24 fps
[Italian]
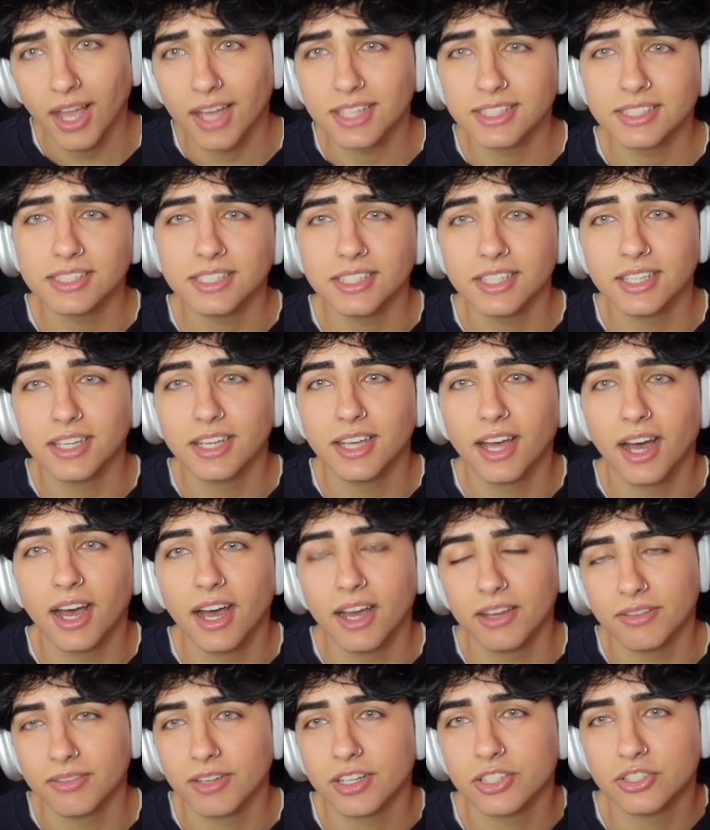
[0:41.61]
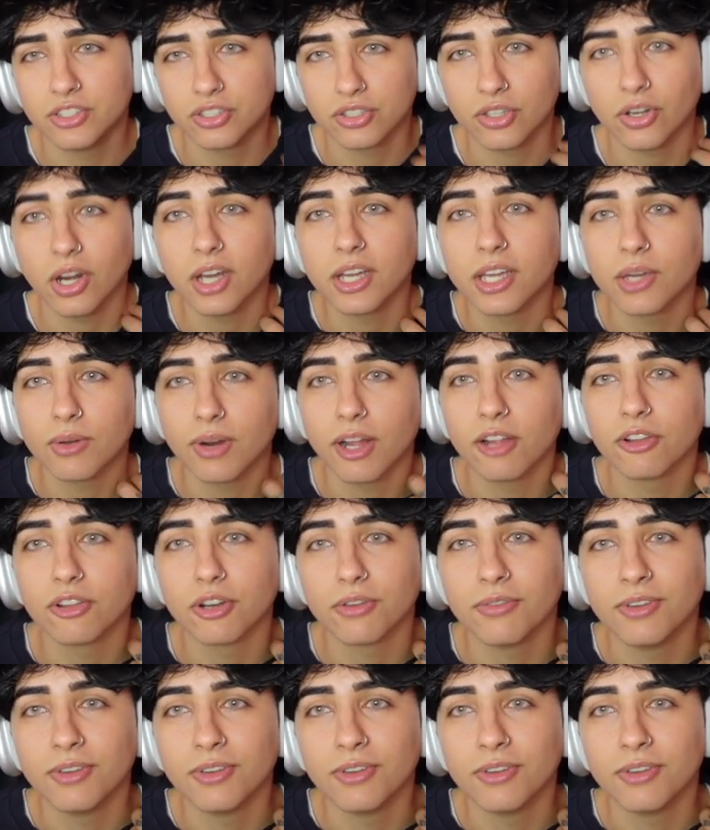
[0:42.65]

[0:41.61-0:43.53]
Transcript: anzi ah, registrerò anche un altro